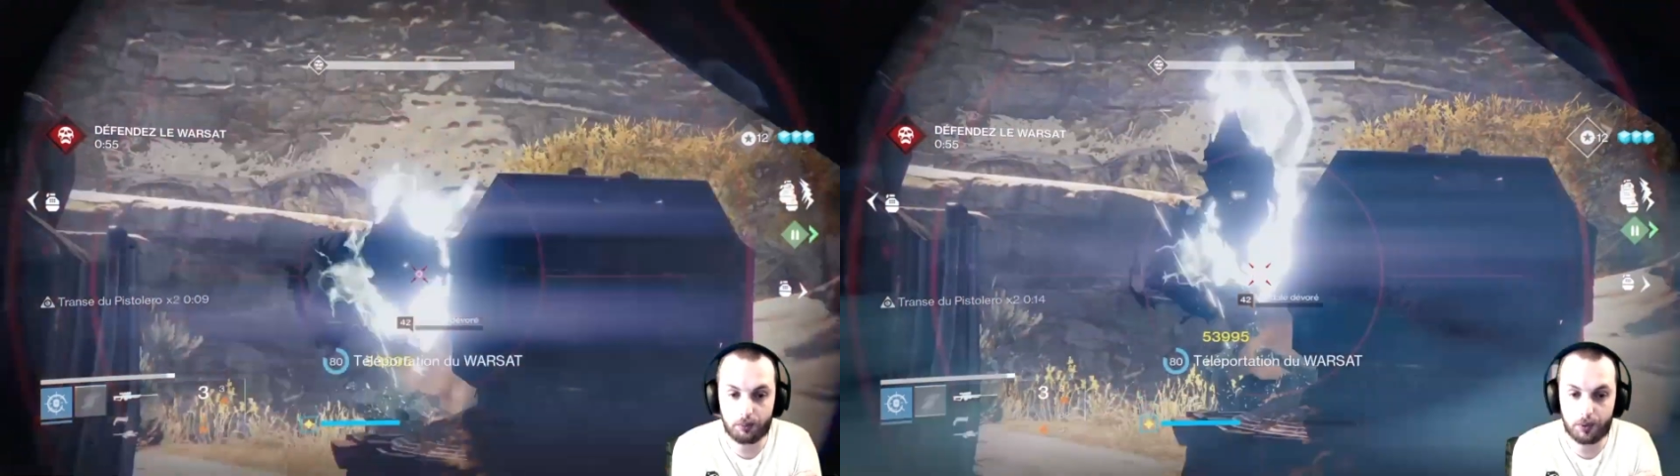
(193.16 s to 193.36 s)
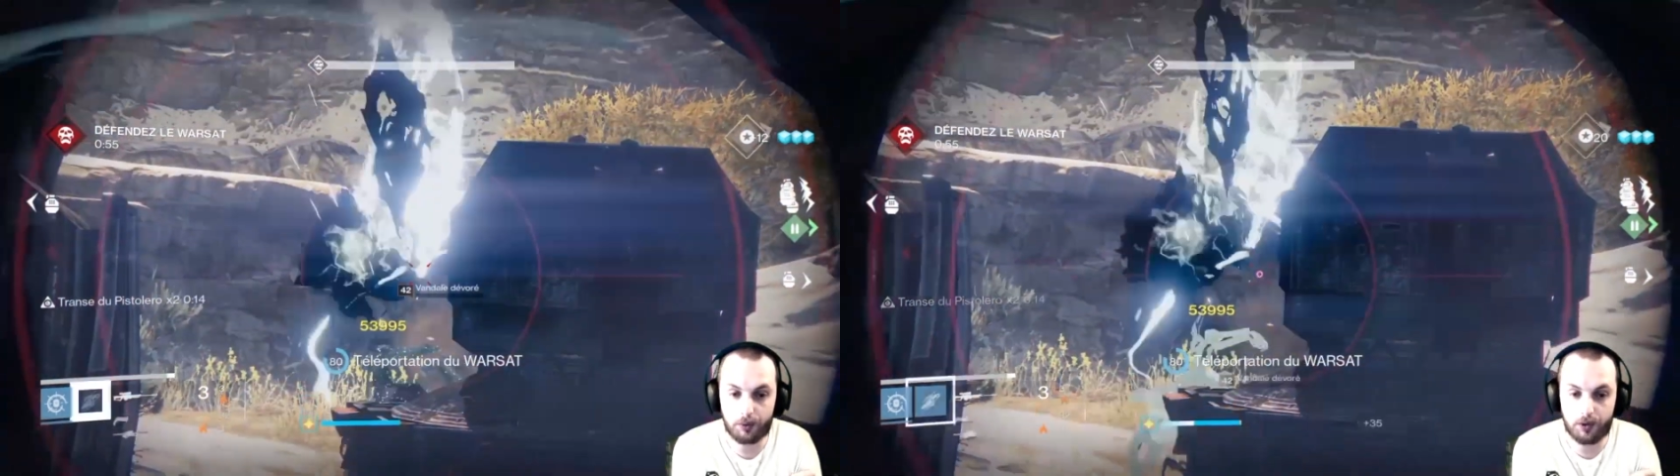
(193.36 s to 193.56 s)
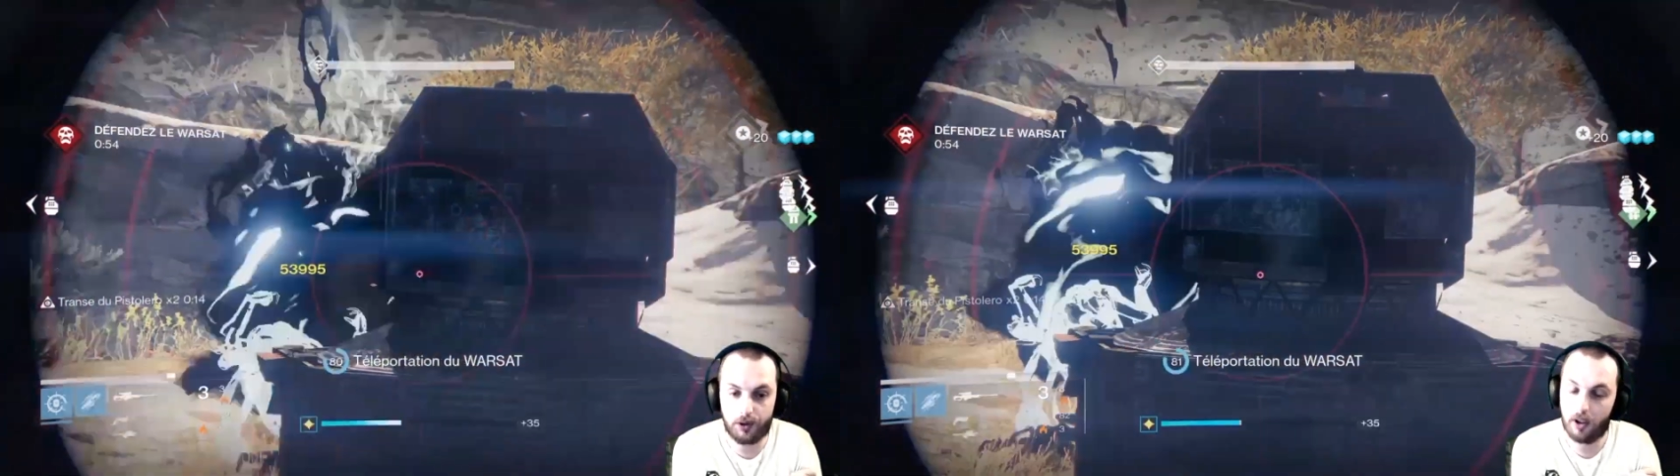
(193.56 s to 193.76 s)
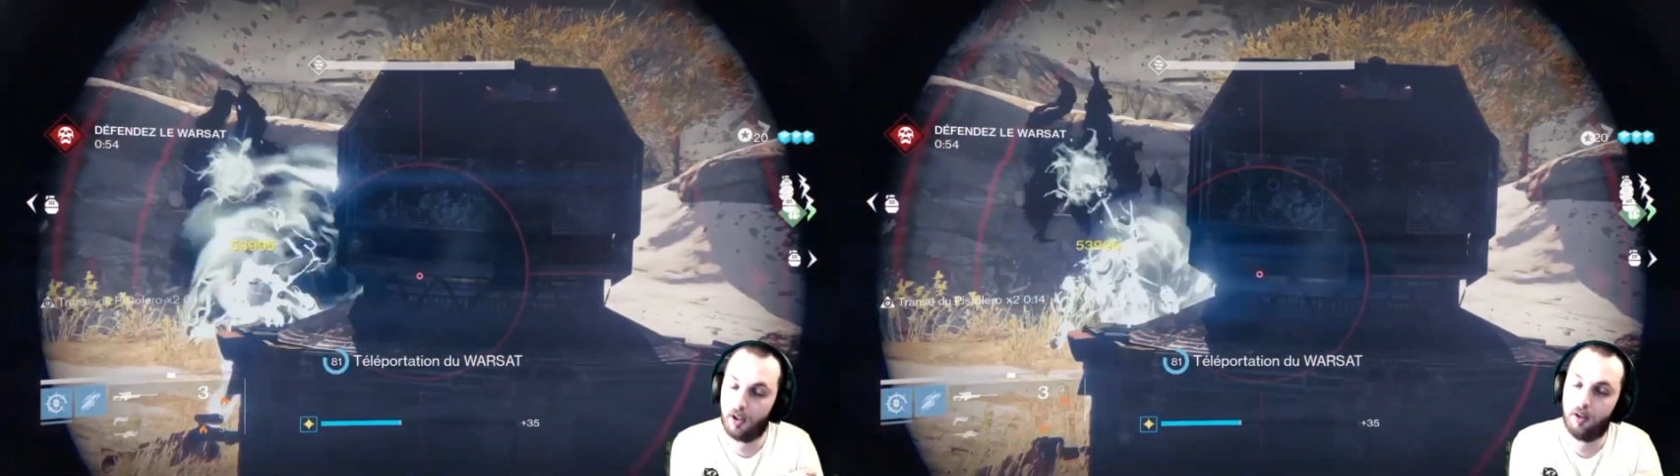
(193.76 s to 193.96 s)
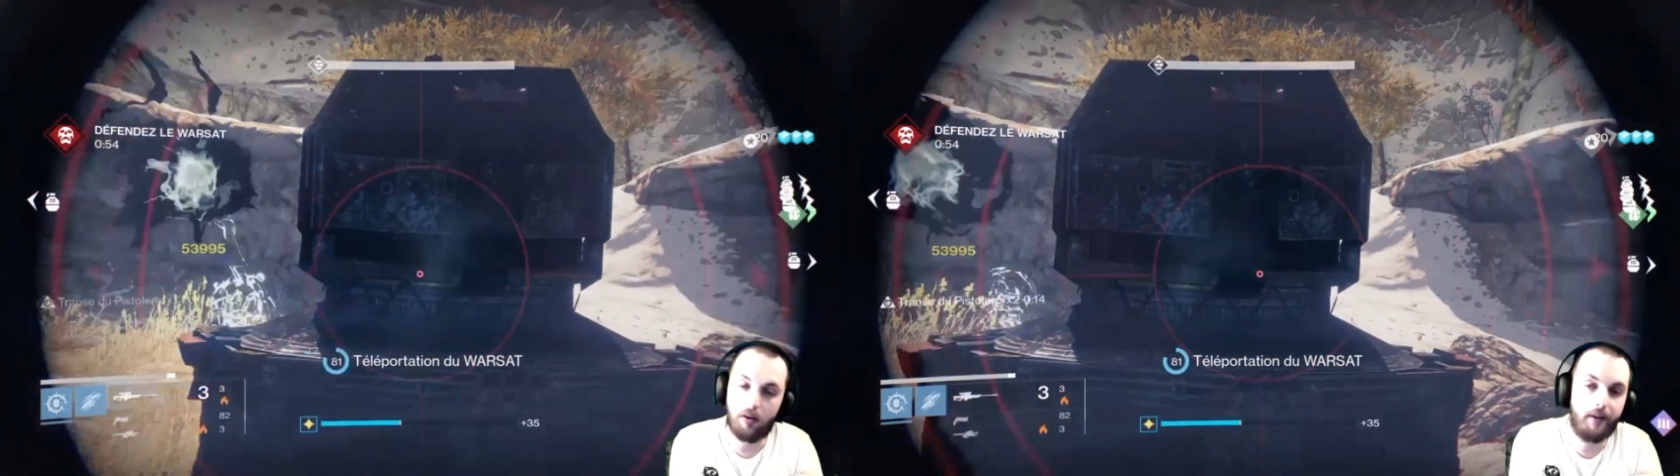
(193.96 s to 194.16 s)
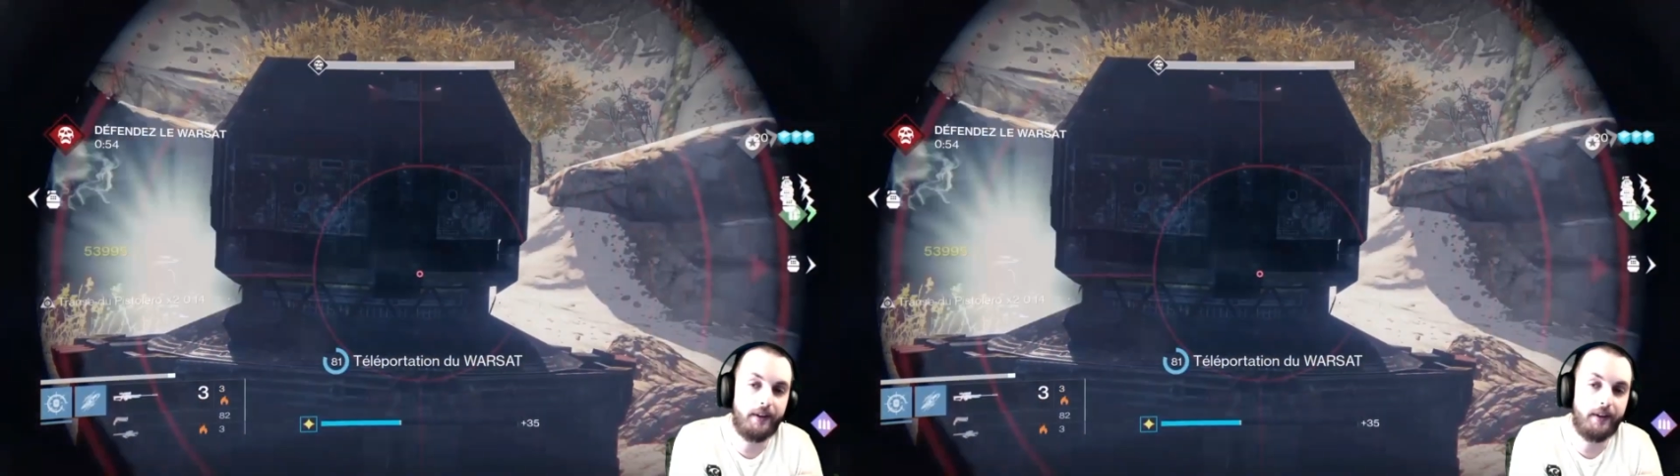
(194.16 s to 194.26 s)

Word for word: je me suis dit, Bon oh,